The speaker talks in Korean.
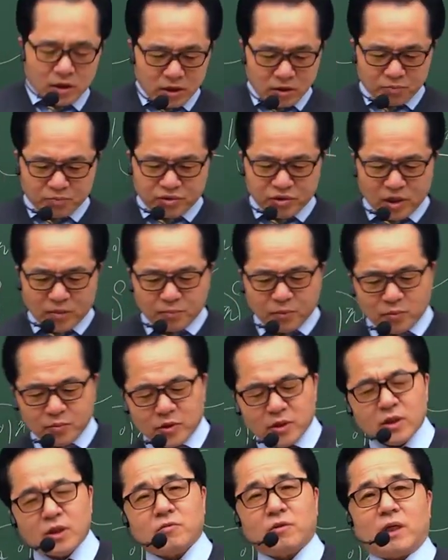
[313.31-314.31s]
이
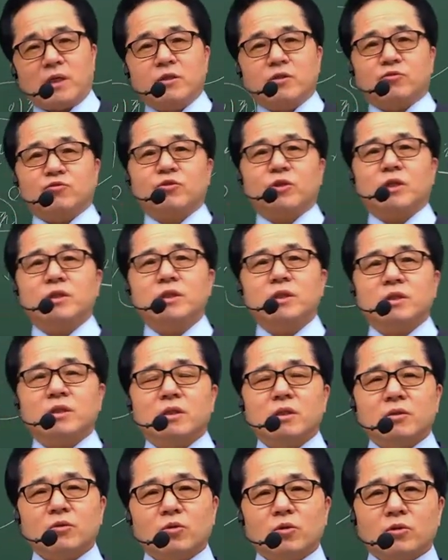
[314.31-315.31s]
분화법칙이라고
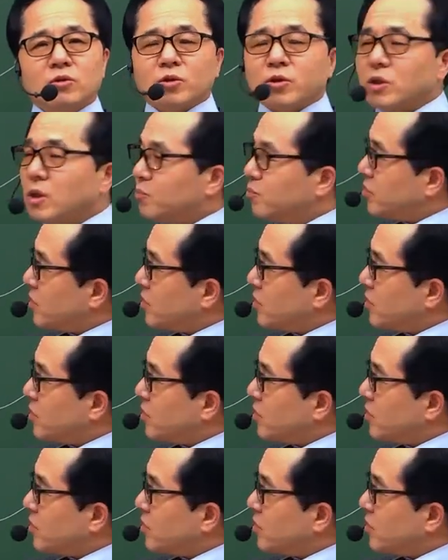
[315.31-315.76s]
알려줘야지. 돌턴의